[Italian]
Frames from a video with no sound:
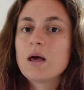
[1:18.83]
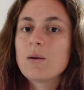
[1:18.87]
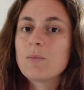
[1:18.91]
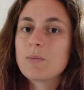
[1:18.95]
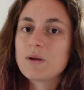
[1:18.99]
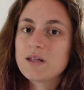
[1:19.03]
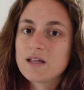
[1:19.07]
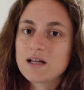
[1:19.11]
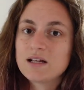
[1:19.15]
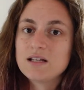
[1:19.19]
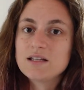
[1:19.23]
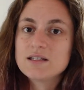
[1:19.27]

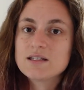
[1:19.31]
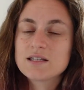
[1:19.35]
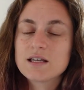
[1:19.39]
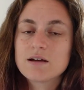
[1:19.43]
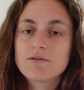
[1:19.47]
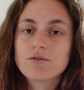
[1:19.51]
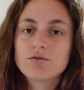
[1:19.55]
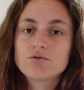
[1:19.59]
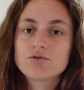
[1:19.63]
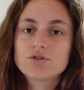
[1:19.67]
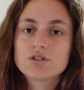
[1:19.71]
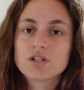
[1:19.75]

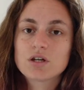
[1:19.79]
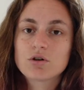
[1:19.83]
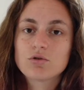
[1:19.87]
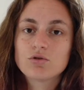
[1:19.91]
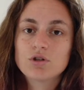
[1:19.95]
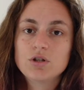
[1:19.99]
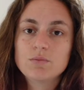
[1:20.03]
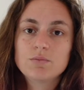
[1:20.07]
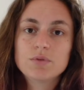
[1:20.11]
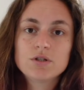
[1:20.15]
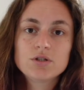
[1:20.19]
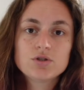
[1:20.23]
penalizzava un sacco
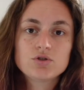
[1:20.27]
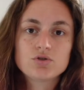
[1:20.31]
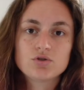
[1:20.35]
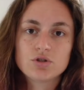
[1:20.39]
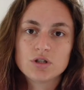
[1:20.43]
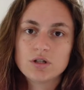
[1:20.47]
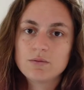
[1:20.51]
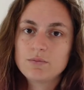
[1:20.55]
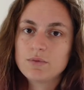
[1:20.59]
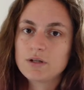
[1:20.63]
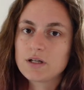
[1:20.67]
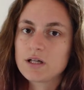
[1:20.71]
di
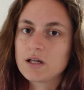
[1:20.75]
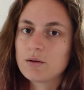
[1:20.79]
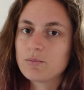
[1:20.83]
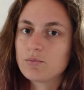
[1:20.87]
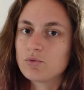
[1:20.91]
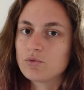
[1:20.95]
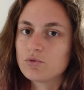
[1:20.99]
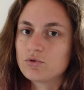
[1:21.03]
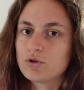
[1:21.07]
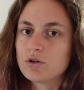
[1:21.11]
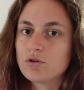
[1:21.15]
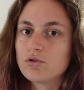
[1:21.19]
persone perché
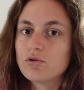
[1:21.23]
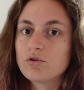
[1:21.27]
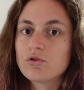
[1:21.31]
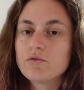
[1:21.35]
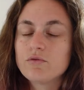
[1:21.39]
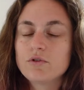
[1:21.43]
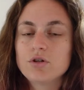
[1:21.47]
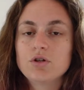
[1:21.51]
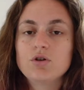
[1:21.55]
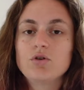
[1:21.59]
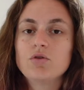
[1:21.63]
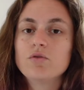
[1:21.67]
appunto i loro
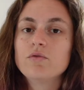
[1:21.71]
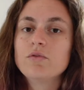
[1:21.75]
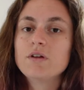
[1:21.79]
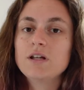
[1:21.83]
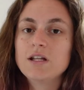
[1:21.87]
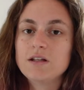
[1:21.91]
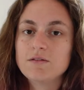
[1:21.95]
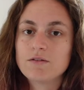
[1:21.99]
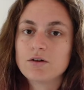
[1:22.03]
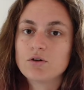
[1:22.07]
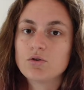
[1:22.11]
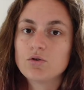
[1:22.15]
video non
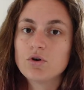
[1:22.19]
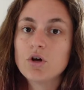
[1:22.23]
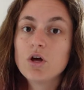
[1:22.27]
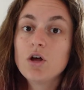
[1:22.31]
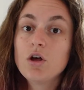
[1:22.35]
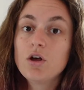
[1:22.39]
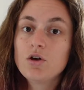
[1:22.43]
venivano venivano